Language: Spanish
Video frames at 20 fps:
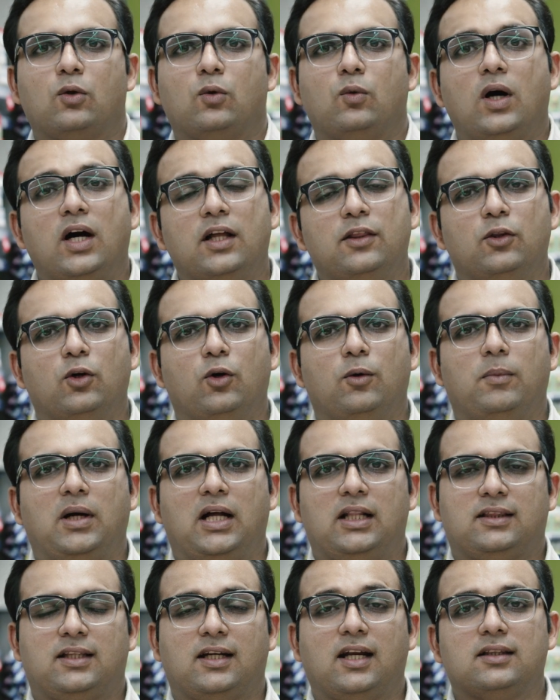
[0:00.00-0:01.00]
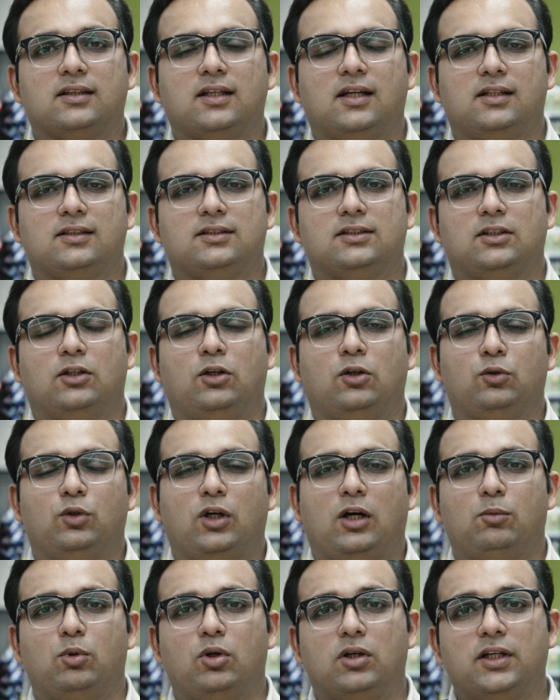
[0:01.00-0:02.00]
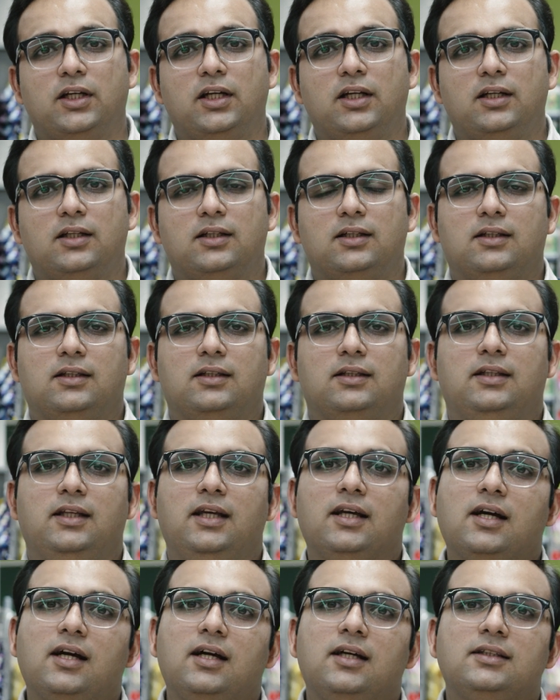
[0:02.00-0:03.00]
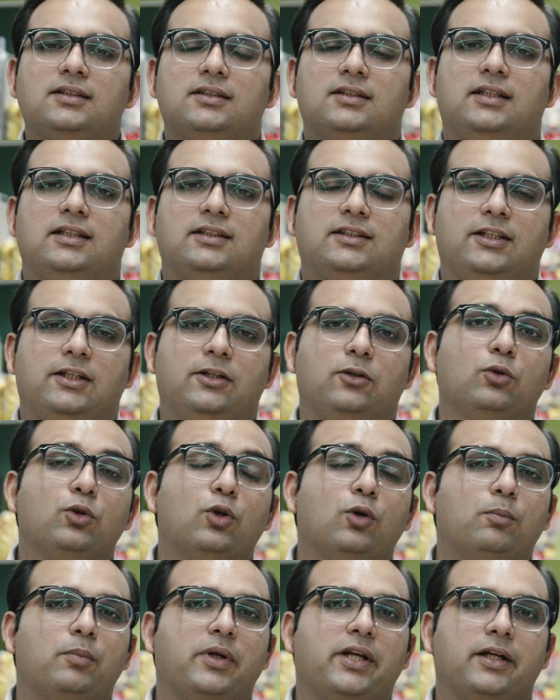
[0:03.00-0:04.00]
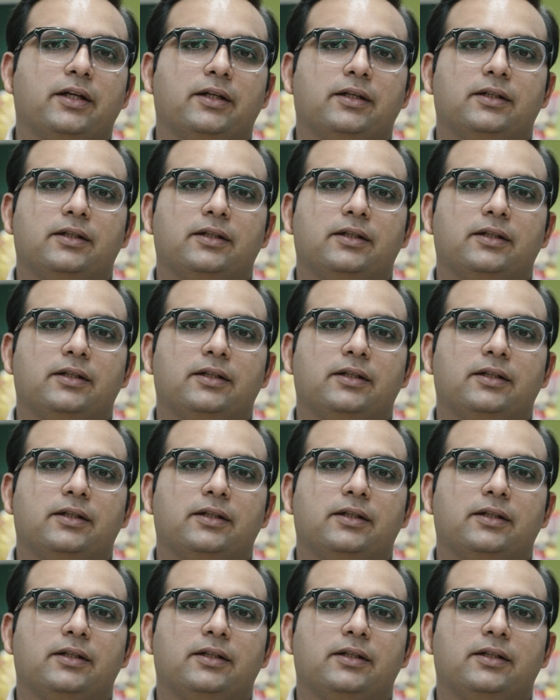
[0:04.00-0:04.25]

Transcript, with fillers: Cuando maltratas a una mujer, dejas de ser un hombre.